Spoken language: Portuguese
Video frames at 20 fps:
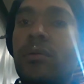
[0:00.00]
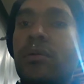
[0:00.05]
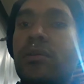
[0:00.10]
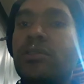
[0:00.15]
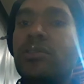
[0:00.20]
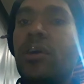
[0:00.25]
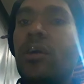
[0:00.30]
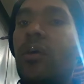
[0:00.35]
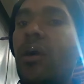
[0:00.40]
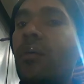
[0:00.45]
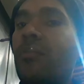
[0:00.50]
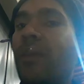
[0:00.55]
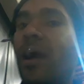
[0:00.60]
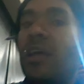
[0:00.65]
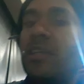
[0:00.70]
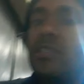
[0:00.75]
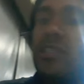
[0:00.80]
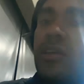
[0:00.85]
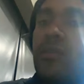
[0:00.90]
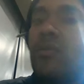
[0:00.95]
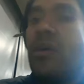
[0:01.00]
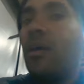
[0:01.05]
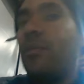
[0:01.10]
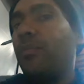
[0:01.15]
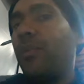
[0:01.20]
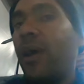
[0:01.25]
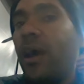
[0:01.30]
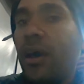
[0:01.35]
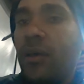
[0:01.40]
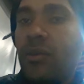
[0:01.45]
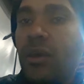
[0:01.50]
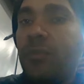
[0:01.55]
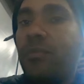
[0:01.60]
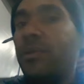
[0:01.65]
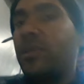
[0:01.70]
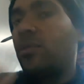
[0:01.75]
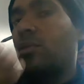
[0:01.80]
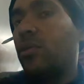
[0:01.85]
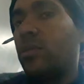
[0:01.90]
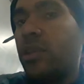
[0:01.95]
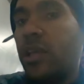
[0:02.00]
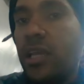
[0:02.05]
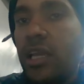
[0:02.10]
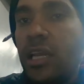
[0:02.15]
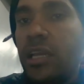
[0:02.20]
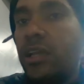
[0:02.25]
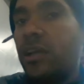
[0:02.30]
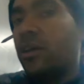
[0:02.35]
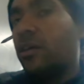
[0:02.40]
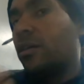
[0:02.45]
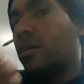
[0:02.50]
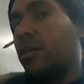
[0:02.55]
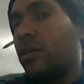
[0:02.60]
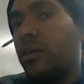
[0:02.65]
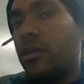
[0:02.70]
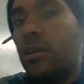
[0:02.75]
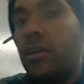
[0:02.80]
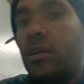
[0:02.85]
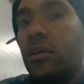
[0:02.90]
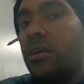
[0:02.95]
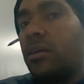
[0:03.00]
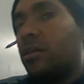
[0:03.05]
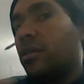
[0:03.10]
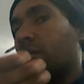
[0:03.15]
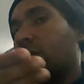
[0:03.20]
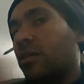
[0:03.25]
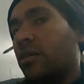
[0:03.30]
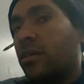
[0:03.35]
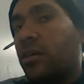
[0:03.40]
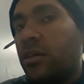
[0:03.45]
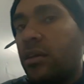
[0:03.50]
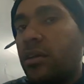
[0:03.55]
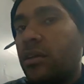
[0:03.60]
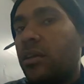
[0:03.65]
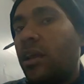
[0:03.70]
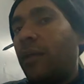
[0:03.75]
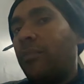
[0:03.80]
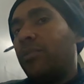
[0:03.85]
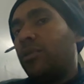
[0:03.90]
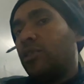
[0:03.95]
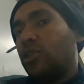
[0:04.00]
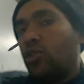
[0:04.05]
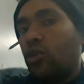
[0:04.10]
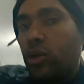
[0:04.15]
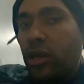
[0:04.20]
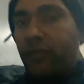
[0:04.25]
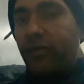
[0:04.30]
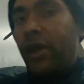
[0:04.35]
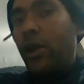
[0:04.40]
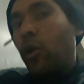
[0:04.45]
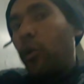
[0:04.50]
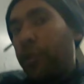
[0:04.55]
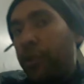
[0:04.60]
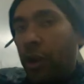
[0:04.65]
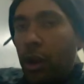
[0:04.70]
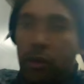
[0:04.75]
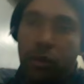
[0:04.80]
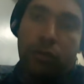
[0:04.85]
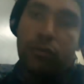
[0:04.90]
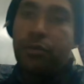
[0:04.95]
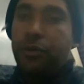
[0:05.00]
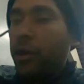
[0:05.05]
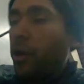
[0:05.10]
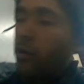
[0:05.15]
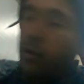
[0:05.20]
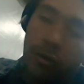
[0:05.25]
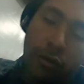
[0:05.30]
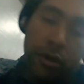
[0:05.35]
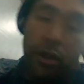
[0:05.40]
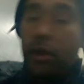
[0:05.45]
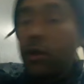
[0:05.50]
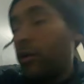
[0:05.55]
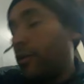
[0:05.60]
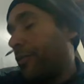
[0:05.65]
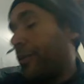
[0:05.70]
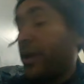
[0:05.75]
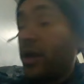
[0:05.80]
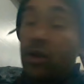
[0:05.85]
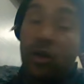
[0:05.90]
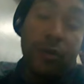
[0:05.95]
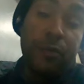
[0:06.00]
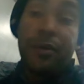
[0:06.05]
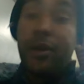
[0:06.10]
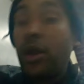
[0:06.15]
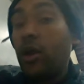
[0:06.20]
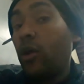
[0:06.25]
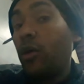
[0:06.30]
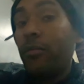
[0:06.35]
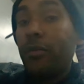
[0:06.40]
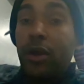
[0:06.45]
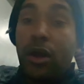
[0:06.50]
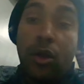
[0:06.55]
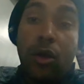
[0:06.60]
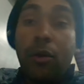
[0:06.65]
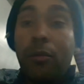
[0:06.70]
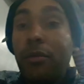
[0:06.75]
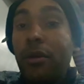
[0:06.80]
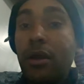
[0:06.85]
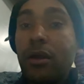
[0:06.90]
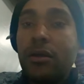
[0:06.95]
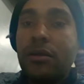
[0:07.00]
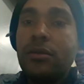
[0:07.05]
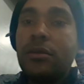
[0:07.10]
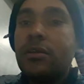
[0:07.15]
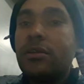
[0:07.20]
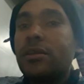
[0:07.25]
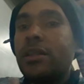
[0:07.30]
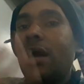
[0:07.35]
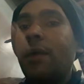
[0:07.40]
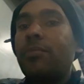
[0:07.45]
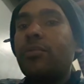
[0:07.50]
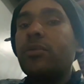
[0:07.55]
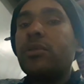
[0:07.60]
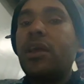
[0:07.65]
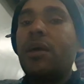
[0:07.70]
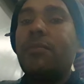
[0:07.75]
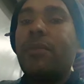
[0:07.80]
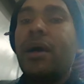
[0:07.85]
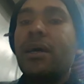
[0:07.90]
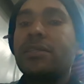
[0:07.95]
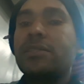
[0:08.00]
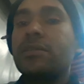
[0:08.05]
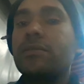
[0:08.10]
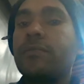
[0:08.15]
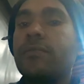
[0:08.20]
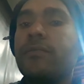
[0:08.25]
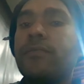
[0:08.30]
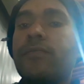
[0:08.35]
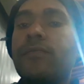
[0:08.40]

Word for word: Hoje joga uma massinha com uma pá na bitorneira ali, ó. E a bichona vai, ó, braco, braco, braco, braco, braco, braco, braco. Tá pronta a massa.